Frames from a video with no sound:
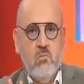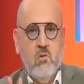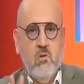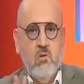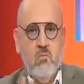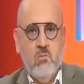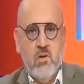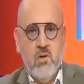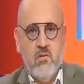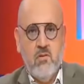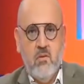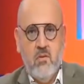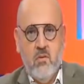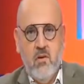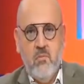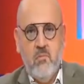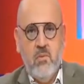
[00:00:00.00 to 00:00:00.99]
muy
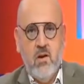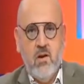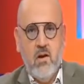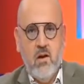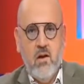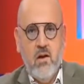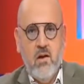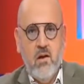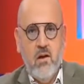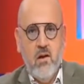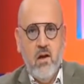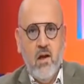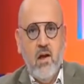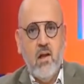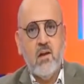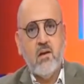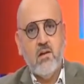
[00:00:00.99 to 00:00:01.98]
comprensibles para
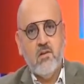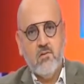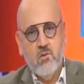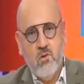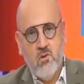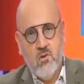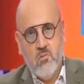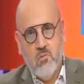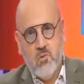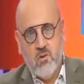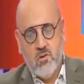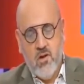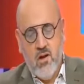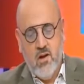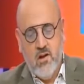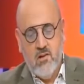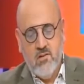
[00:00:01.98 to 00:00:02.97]
el resto de los
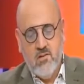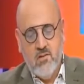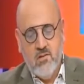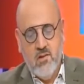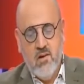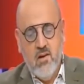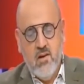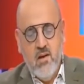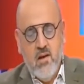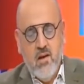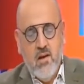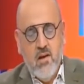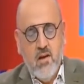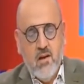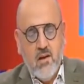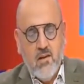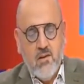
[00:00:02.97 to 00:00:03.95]
mortales.
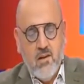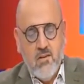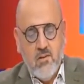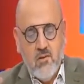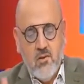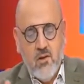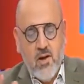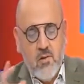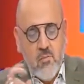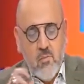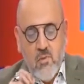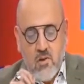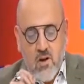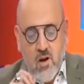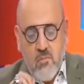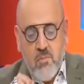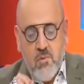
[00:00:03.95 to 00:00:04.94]
Necesito que
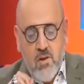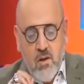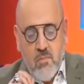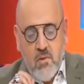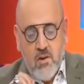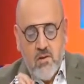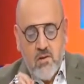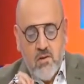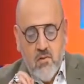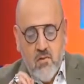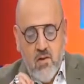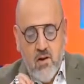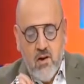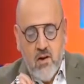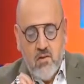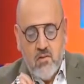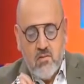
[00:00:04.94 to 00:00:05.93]
muy rápidamente,
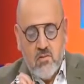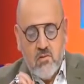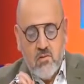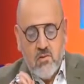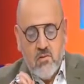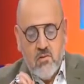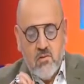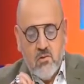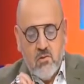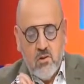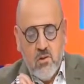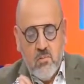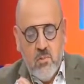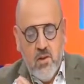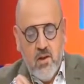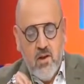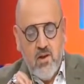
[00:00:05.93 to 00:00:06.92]
Félix, nos
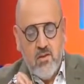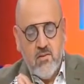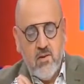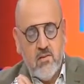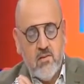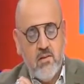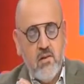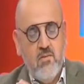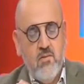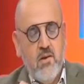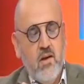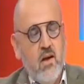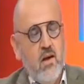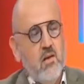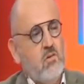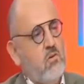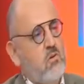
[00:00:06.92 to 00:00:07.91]
expliques qué
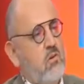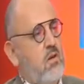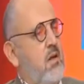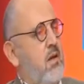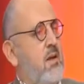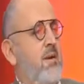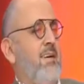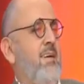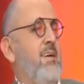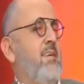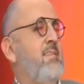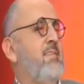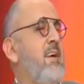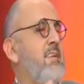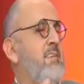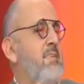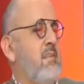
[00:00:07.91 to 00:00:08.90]
significa esto de que
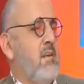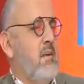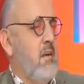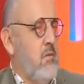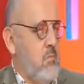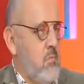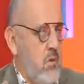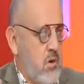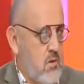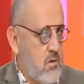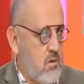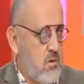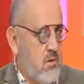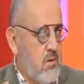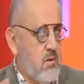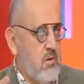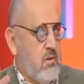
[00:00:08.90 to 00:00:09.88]
regresaste de la muerte.